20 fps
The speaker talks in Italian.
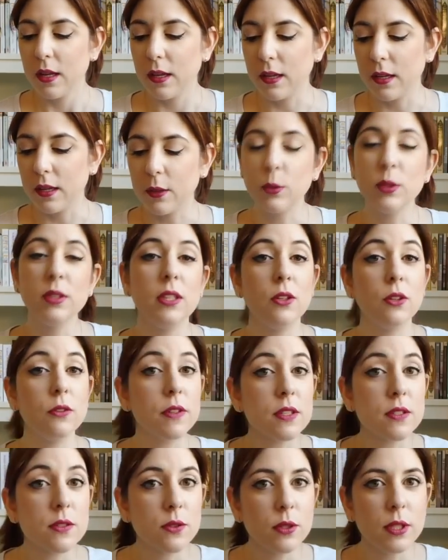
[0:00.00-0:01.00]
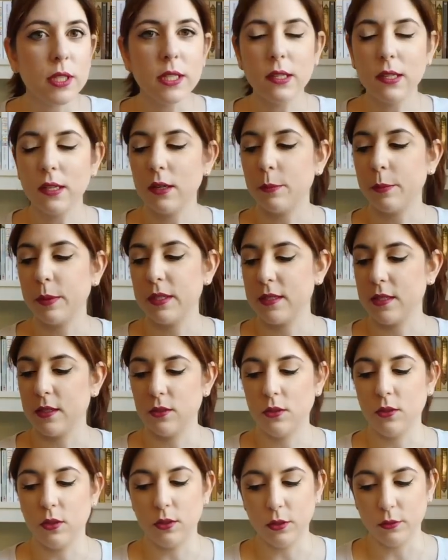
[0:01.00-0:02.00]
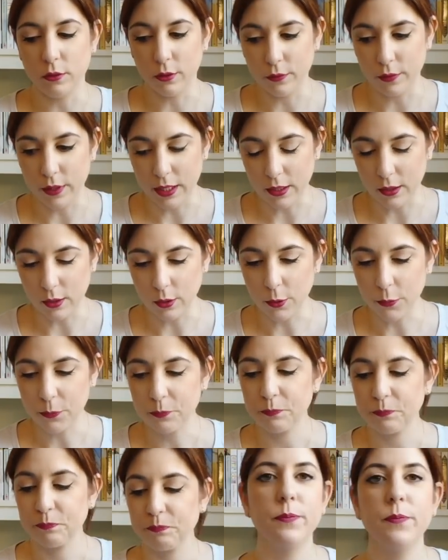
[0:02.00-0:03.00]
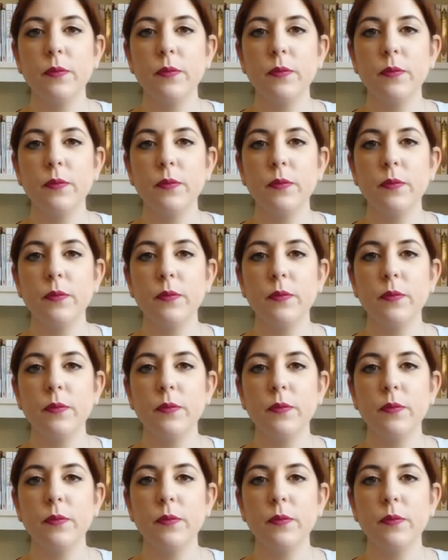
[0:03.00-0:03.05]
Eh, quindi l'ho visto lì e ho pensato no, devo averlo.